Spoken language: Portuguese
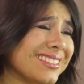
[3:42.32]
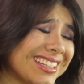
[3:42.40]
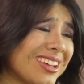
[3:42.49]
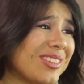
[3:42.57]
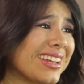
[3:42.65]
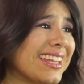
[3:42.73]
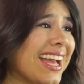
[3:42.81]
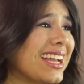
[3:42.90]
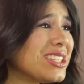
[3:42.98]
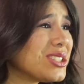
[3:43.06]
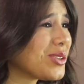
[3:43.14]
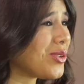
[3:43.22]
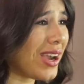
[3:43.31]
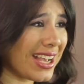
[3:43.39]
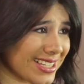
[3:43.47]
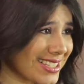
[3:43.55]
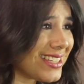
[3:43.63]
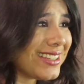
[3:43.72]
Na verdade,
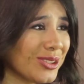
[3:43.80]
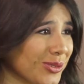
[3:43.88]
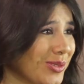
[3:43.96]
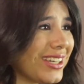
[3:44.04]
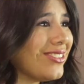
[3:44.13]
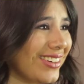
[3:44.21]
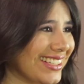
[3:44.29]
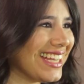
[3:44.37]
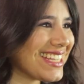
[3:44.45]
quase nunca vai